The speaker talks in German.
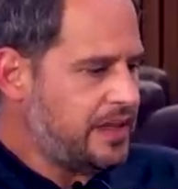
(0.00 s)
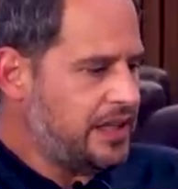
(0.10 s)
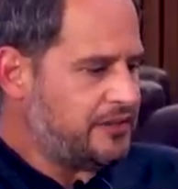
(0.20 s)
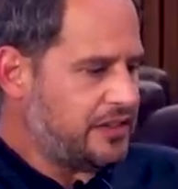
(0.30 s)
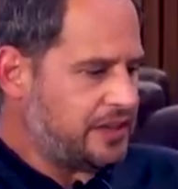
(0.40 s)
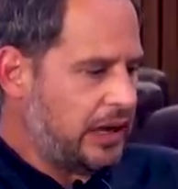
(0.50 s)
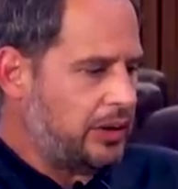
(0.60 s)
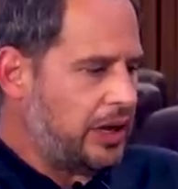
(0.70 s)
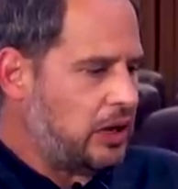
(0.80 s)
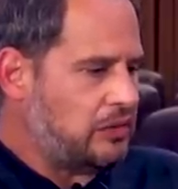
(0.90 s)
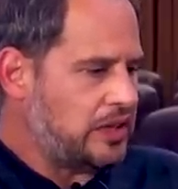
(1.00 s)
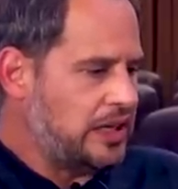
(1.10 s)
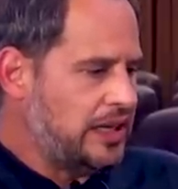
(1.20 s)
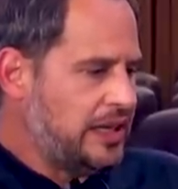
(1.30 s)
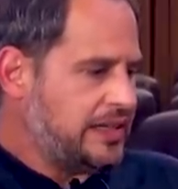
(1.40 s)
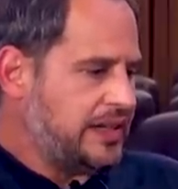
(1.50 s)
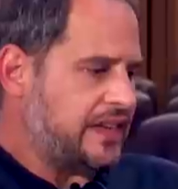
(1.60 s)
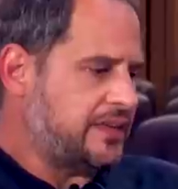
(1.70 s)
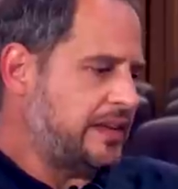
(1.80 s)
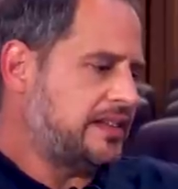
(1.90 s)
ich vertraue darauf, dass
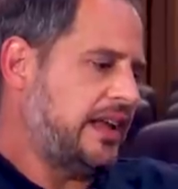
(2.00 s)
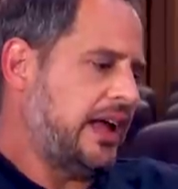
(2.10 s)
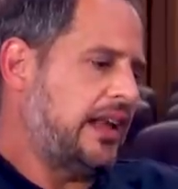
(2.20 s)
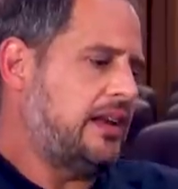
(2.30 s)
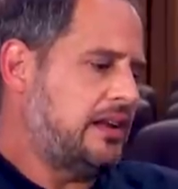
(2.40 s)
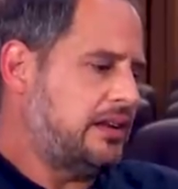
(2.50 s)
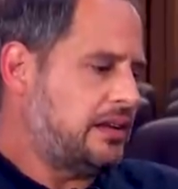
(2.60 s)
das Material